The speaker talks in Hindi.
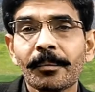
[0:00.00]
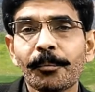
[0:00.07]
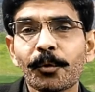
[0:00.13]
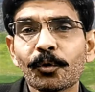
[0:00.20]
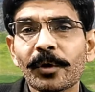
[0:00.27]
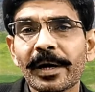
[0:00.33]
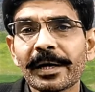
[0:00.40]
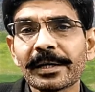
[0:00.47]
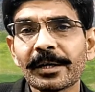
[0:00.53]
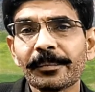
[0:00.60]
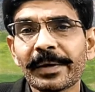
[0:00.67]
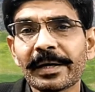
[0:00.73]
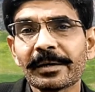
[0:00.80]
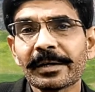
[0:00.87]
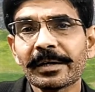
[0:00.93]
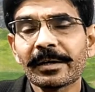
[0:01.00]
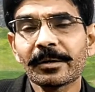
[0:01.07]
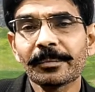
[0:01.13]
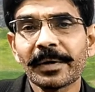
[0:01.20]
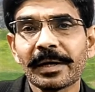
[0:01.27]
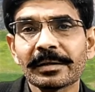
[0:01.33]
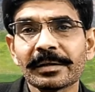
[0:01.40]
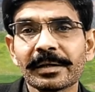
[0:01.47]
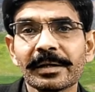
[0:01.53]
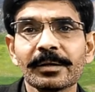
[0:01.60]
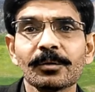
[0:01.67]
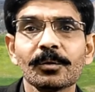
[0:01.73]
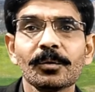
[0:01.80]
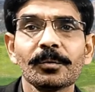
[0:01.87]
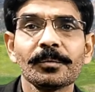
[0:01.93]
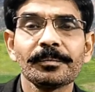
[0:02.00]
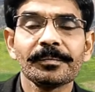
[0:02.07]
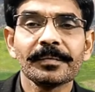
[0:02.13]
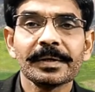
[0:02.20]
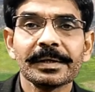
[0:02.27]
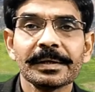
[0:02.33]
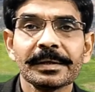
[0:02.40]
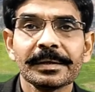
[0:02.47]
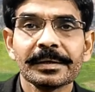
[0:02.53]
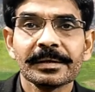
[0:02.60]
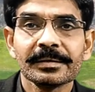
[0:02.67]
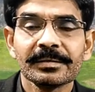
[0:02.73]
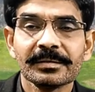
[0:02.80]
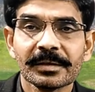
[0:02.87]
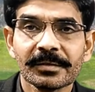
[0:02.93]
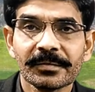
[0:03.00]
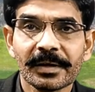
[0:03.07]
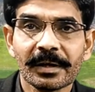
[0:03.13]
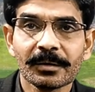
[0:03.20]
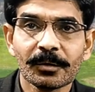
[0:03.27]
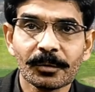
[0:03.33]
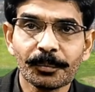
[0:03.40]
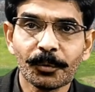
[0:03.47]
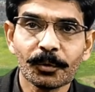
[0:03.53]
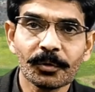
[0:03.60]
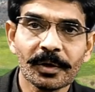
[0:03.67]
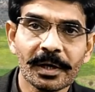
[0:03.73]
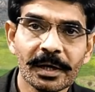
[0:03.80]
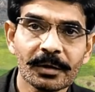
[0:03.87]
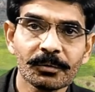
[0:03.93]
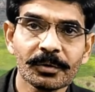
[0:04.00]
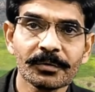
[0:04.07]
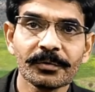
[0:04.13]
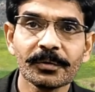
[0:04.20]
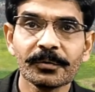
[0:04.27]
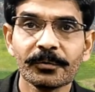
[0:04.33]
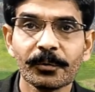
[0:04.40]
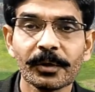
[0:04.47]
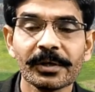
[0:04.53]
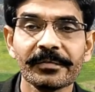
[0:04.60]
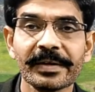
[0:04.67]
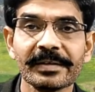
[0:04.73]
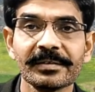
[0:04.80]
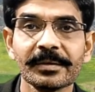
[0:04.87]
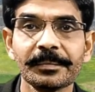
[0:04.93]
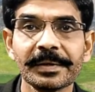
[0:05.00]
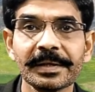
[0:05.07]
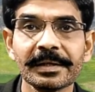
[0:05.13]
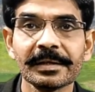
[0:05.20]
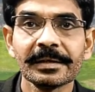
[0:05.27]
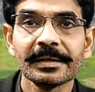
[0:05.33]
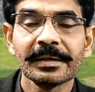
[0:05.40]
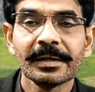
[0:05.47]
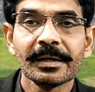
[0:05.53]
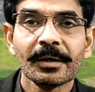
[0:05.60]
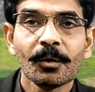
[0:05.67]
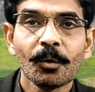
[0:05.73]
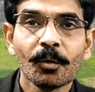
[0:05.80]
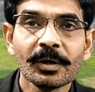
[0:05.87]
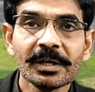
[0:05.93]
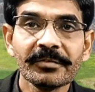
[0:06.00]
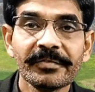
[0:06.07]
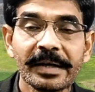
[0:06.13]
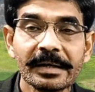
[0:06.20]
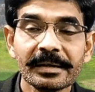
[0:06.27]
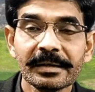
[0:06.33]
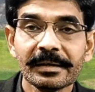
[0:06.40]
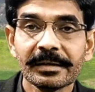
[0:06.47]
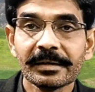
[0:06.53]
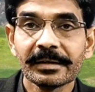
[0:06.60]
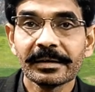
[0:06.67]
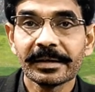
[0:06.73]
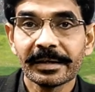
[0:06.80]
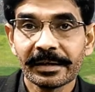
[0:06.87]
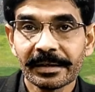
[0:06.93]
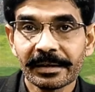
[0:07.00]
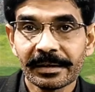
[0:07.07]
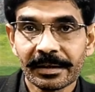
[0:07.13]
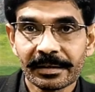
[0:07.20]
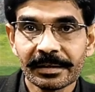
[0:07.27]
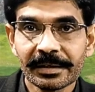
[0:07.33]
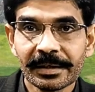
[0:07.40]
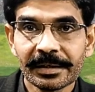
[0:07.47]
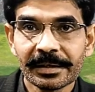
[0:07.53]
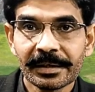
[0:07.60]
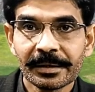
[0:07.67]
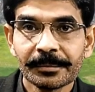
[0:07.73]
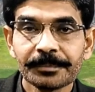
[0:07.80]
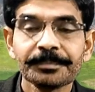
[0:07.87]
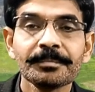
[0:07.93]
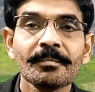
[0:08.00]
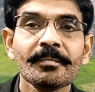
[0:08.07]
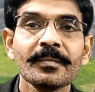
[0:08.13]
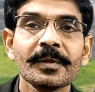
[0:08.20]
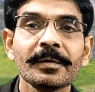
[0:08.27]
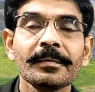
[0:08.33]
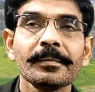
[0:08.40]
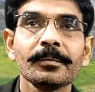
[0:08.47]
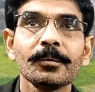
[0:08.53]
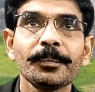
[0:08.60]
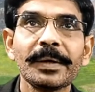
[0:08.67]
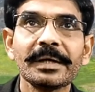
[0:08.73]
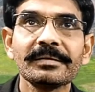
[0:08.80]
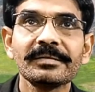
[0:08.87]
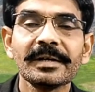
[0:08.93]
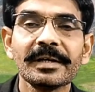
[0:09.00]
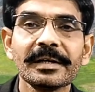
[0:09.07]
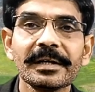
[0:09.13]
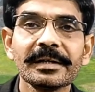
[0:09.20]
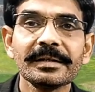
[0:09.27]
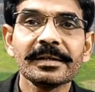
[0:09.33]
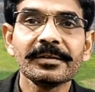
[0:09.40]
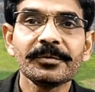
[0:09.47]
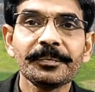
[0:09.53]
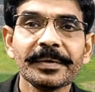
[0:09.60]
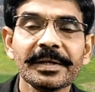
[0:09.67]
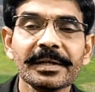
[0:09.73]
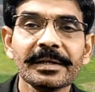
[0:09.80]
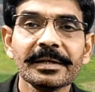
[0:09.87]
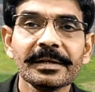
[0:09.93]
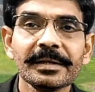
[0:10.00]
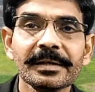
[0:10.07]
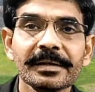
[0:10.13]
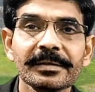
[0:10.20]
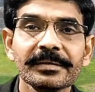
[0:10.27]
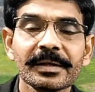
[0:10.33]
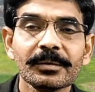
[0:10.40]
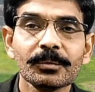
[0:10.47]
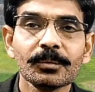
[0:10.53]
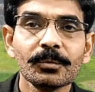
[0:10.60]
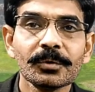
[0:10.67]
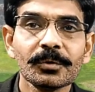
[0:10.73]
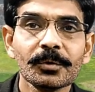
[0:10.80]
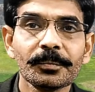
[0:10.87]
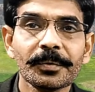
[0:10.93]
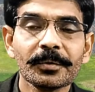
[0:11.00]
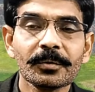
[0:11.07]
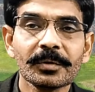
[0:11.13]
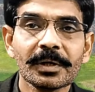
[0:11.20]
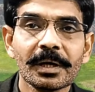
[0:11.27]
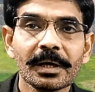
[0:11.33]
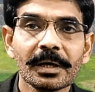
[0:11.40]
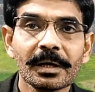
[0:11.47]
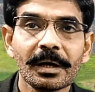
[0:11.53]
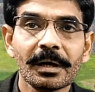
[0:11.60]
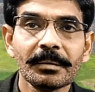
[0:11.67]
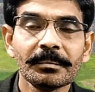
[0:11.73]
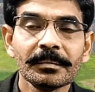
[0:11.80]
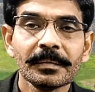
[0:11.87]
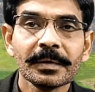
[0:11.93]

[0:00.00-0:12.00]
पोटोहार की बेल्ट की अगर बात करें तो चकवाल और पोटोहार जो वो एक वैसे भी ओली वैली डिक्लेयर कर दी गई है तो पाकिस्तान के अंदर इस पर जैतून के ऊपर जो था काम